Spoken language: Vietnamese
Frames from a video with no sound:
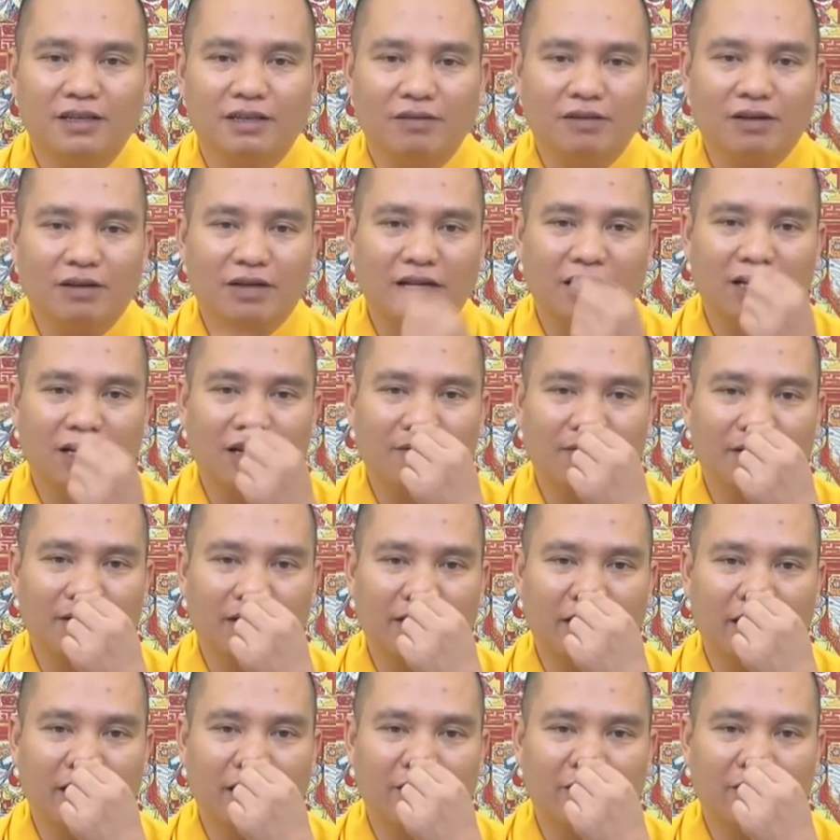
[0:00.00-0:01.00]
hoặc là
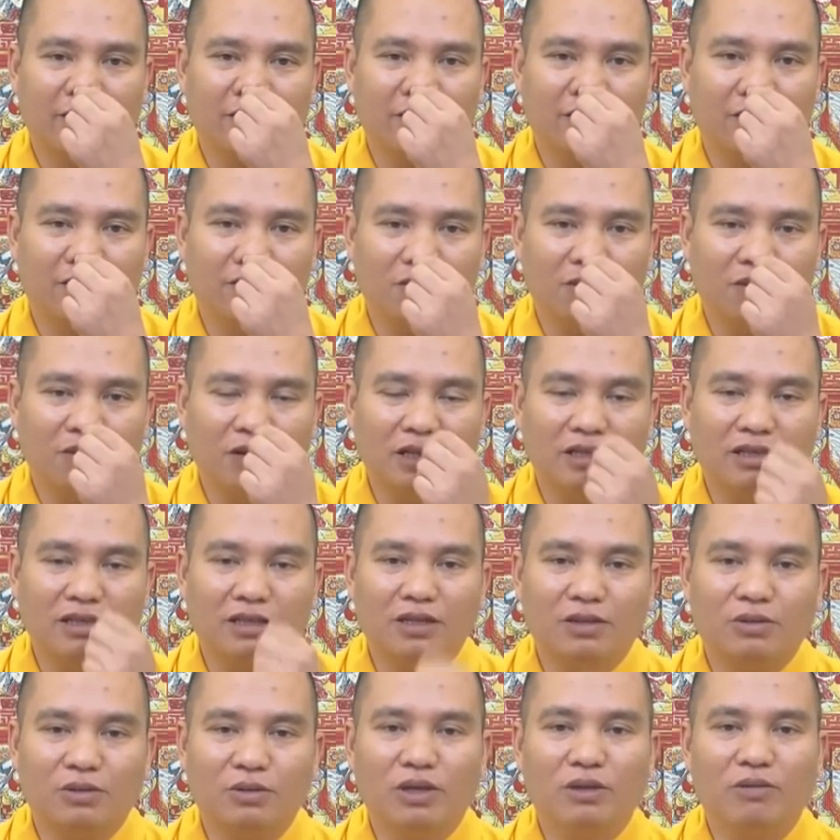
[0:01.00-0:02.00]
bài giảng của cố hòa
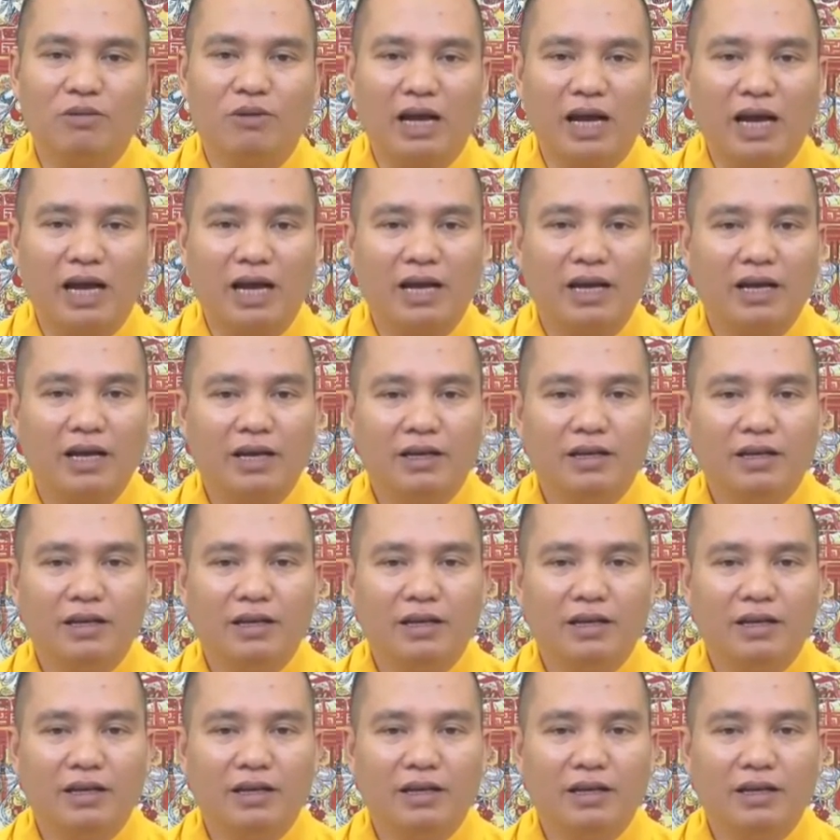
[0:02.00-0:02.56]
thượng tuyên hóa